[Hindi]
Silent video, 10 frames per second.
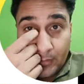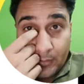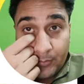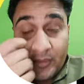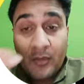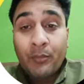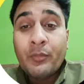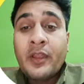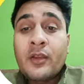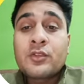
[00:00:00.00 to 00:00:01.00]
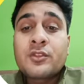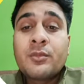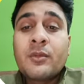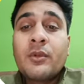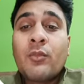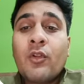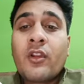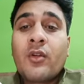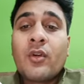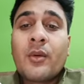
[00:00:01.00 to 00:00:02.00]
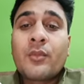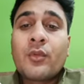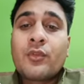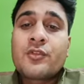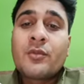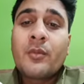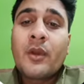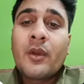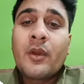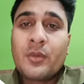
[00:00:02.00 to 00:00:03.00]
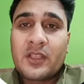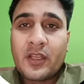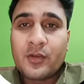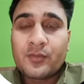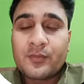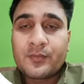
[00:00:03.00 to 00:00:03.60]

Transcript: मतलब मैं कुछ भी अभी बोल रहा हूँ आपको कुछ भी मैं आपको बता रहा हूँ